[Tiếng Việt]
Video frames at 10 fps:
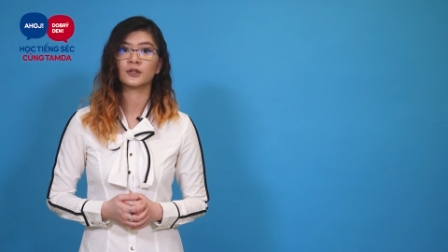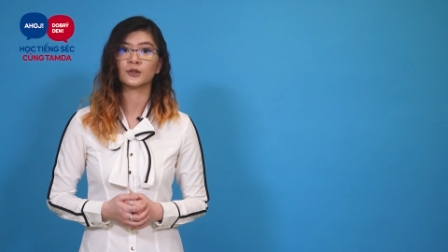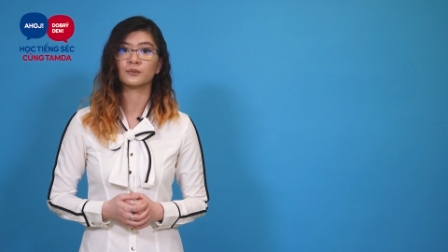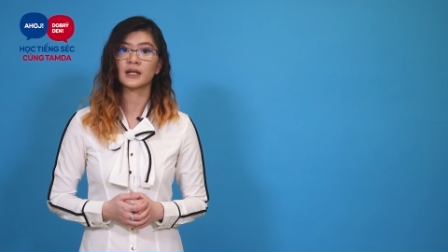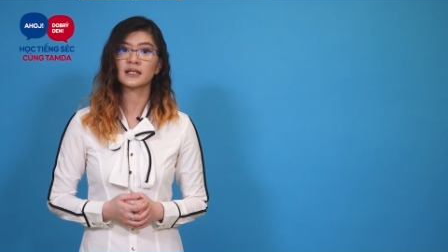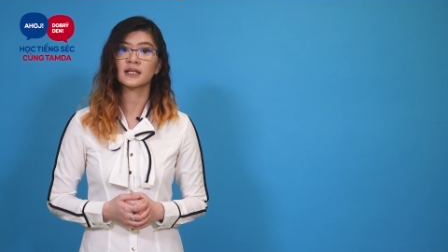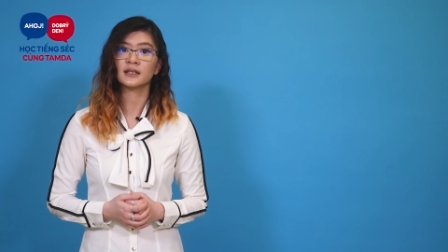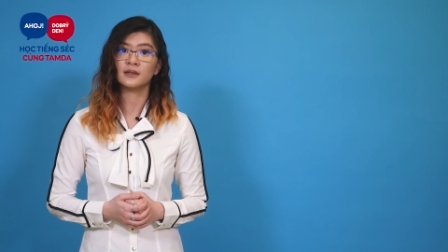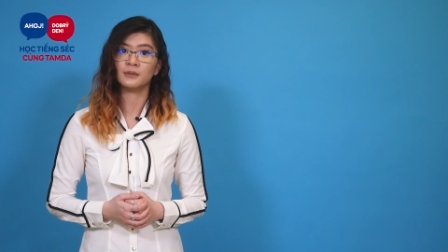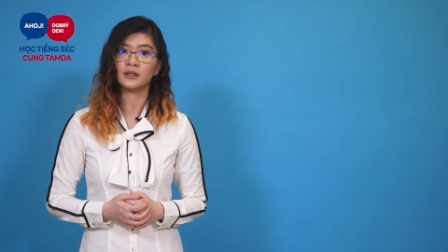Chúng ta sẽ
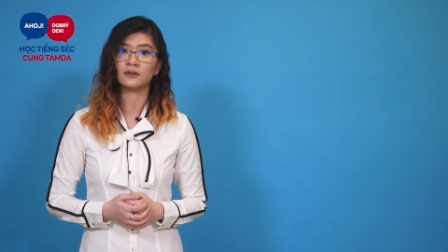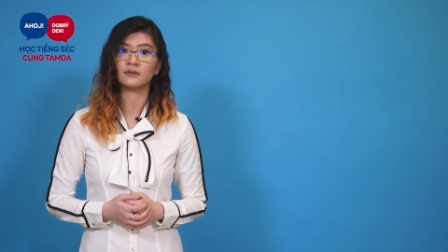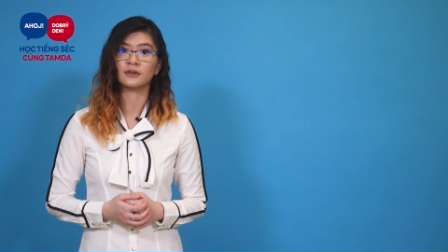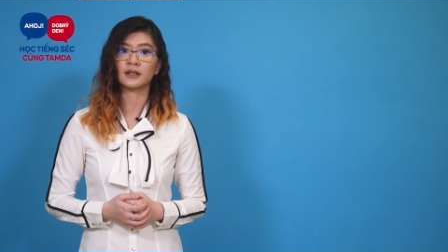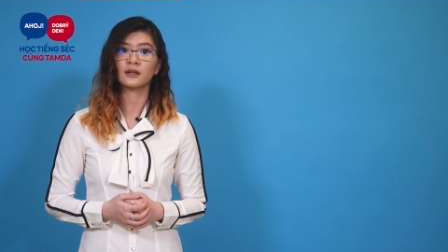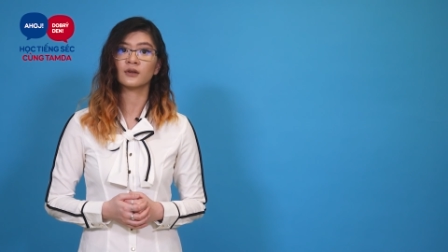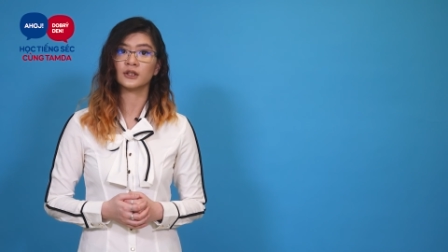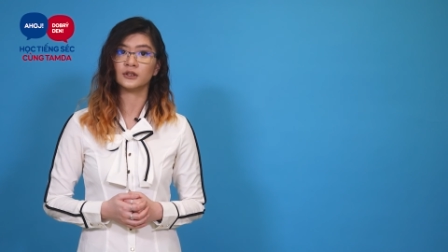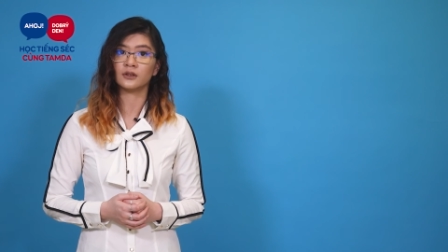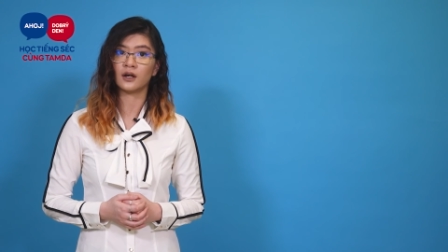tìm hiểu về các
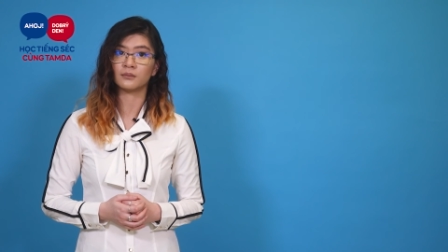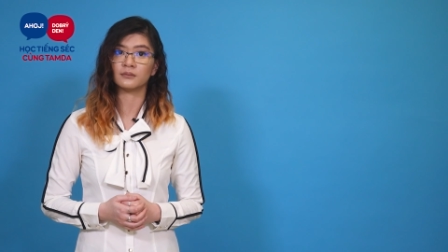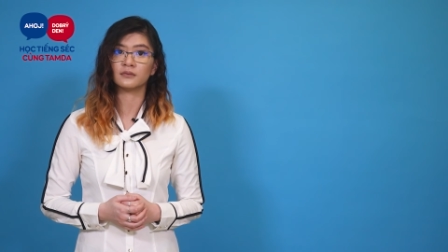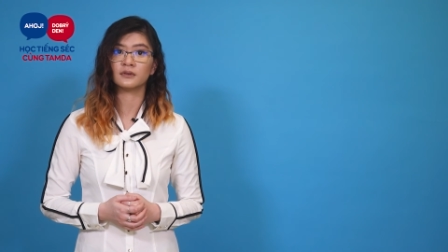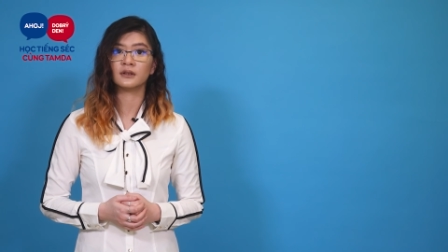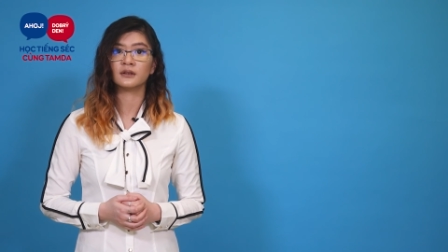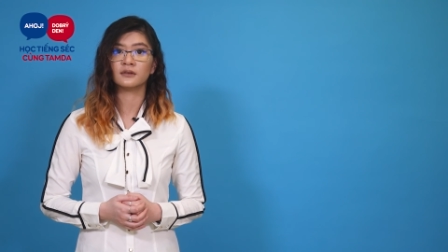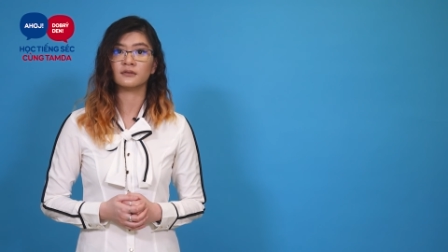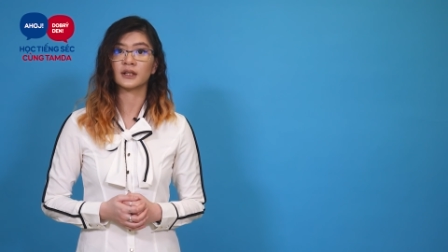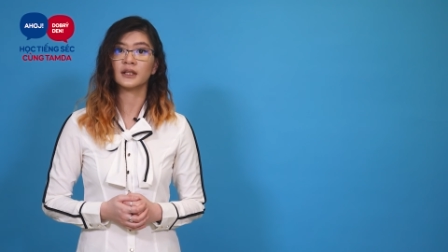loại trường học
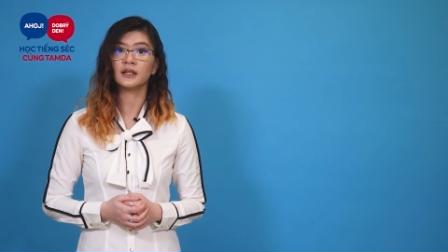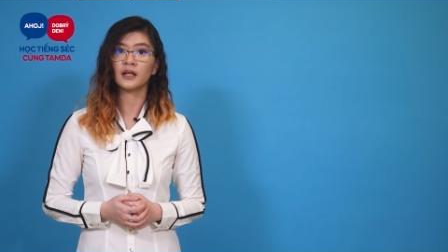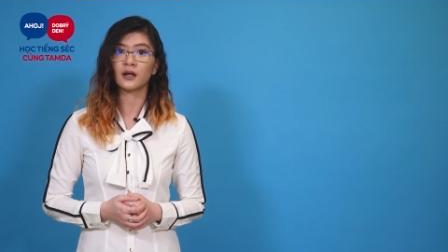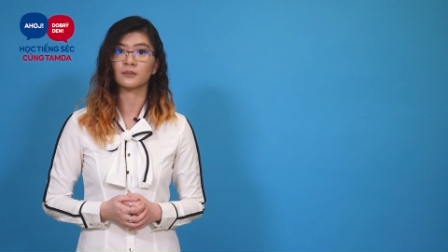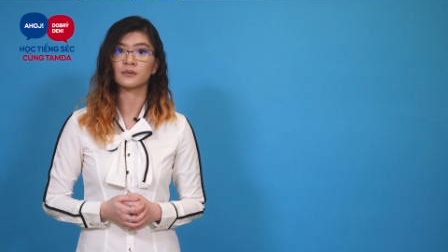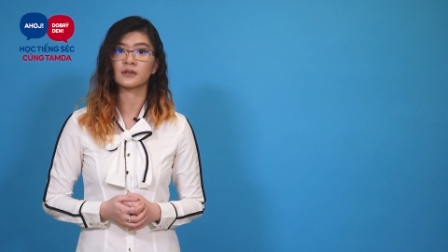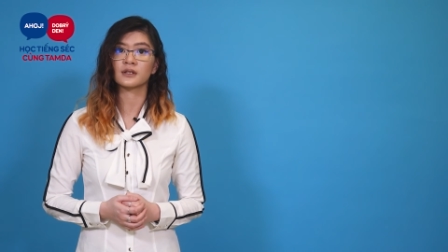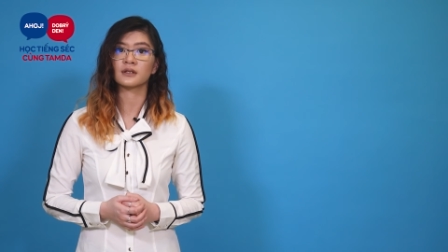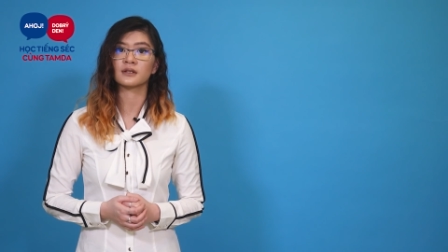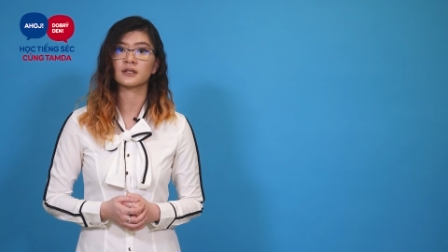và khi đi học
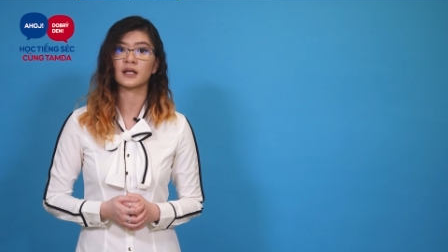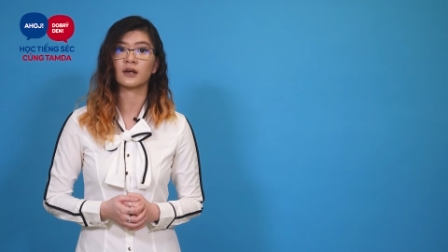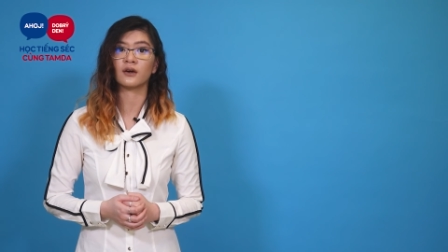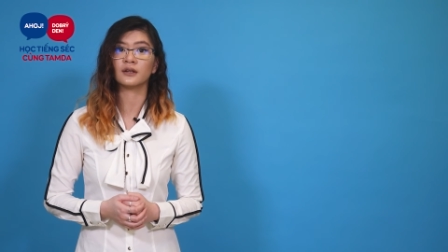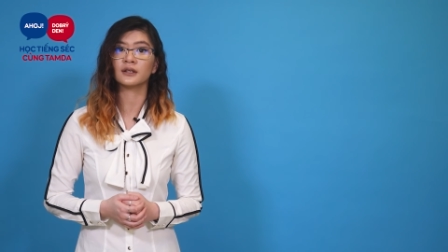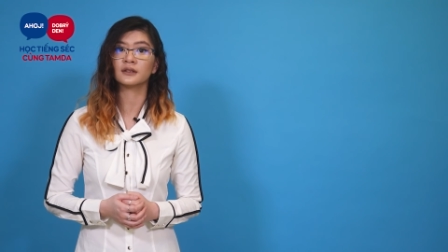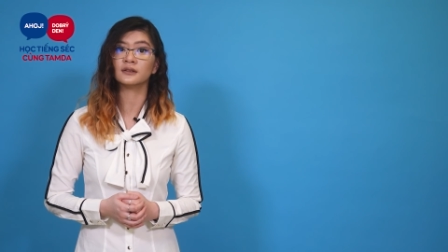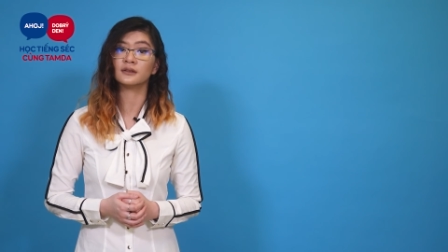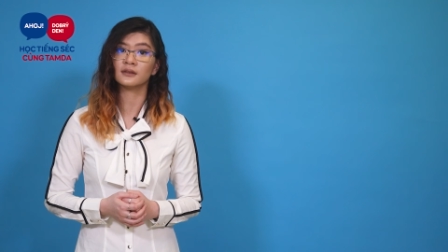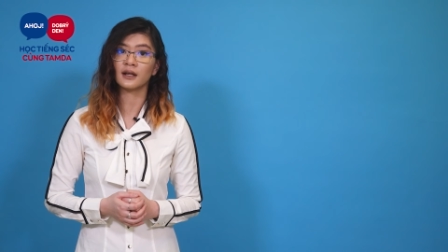sẽ có những
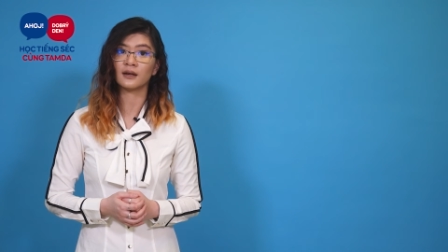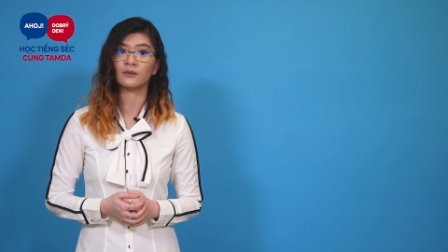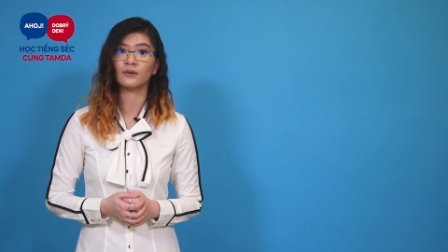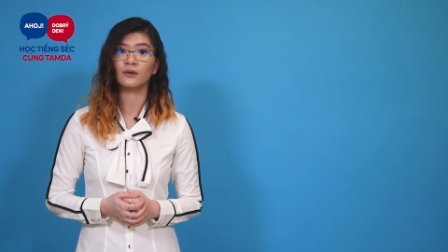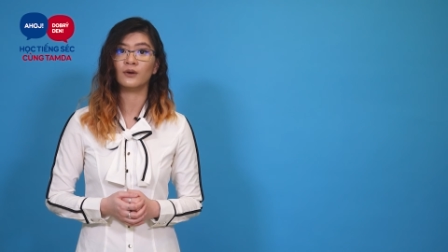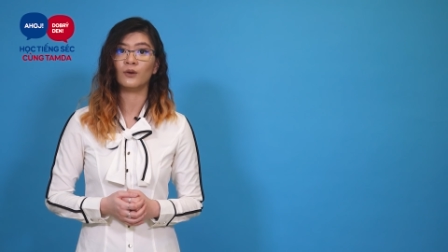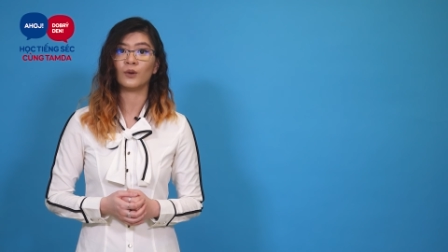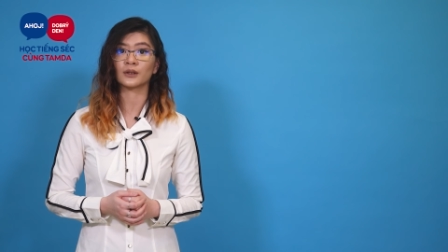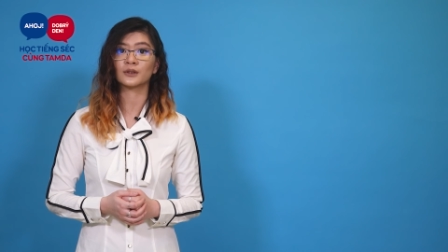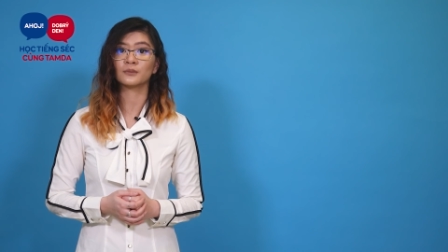từ ngữ nào
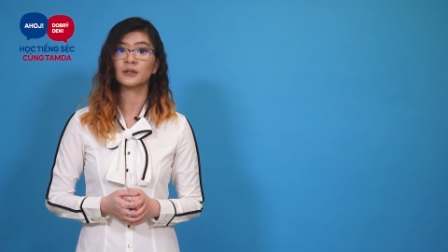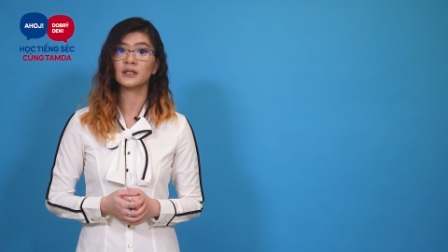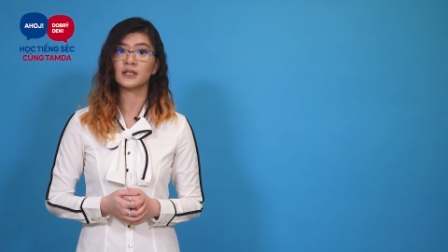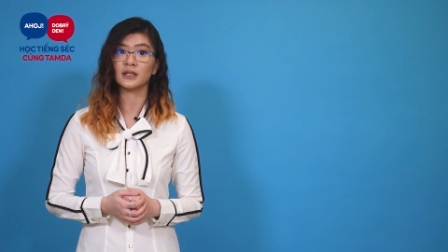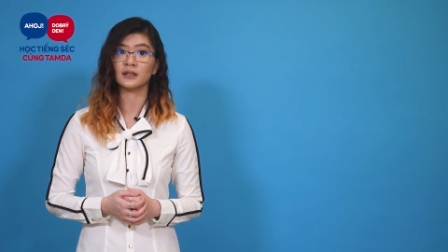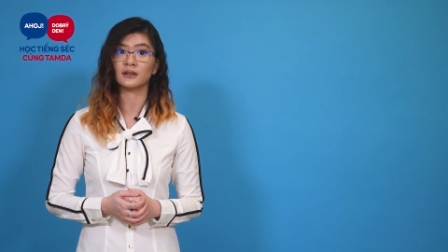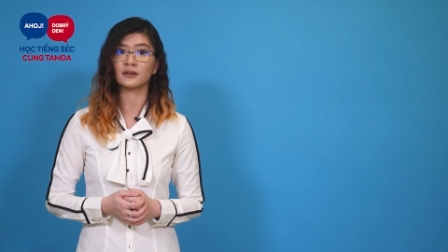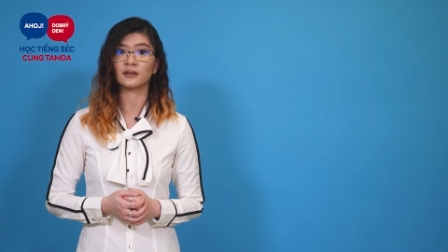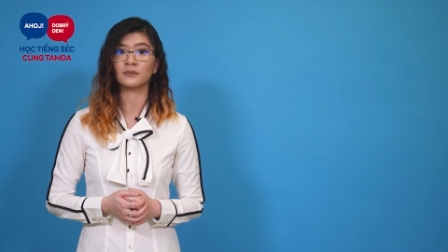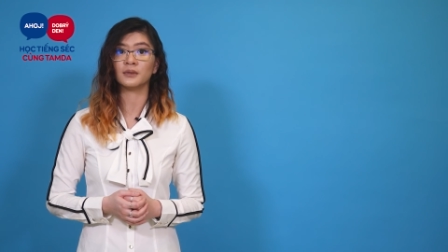hoặc thông tin gì
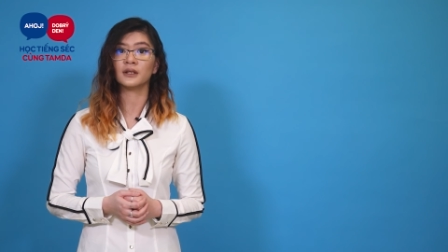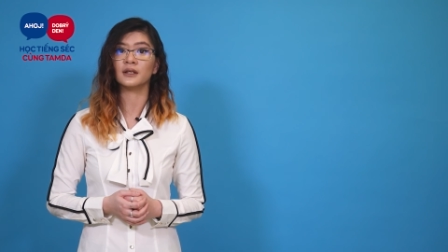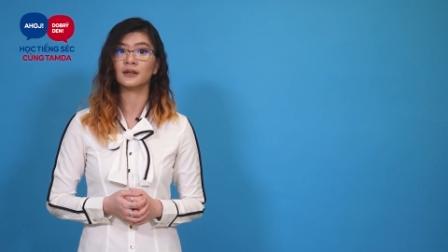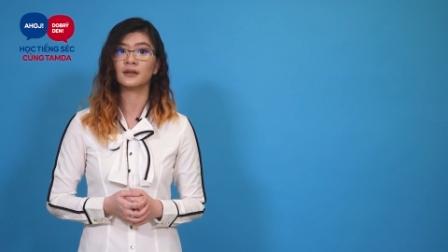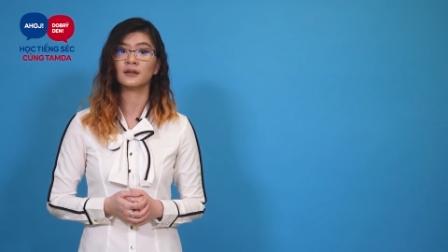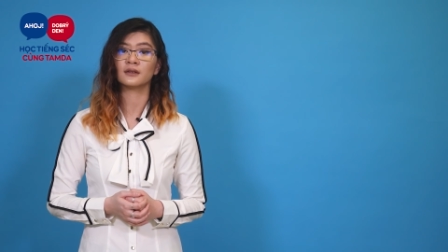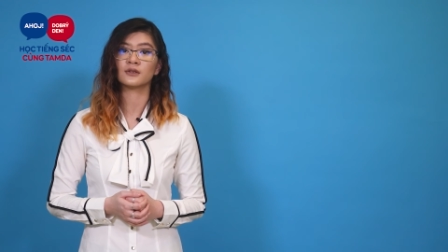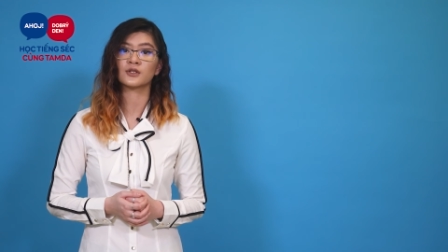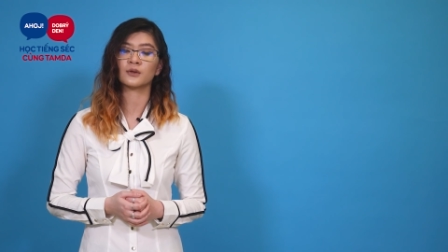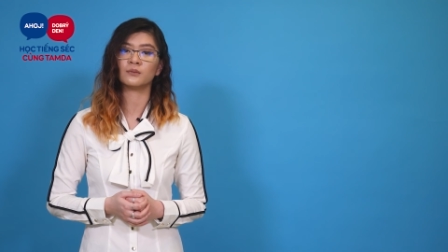cần biết đến
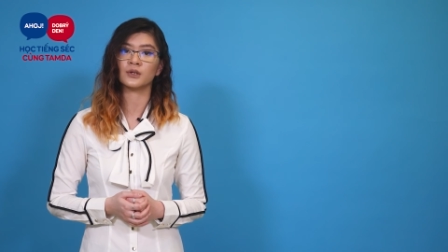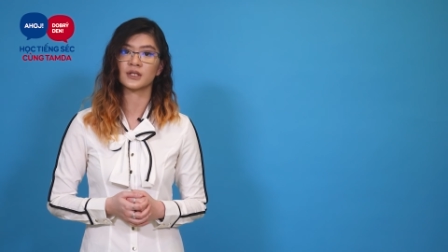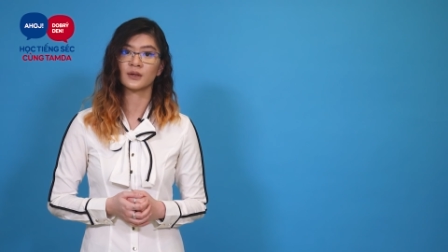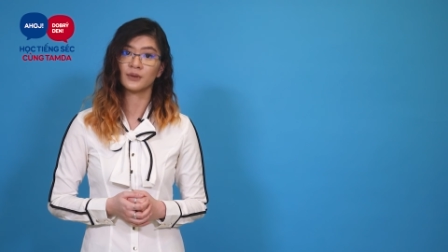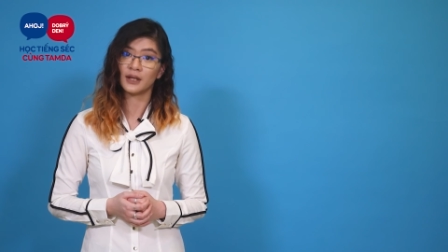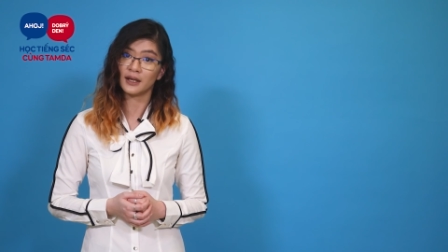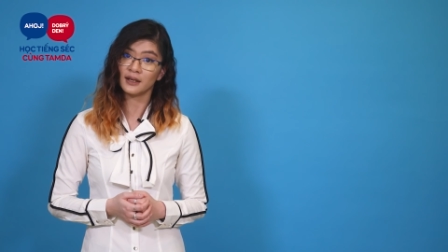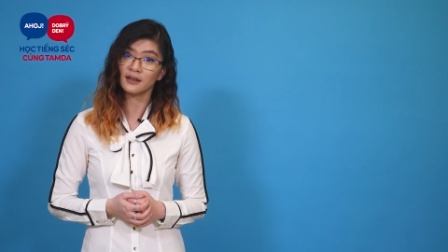trong buổi sau nhé.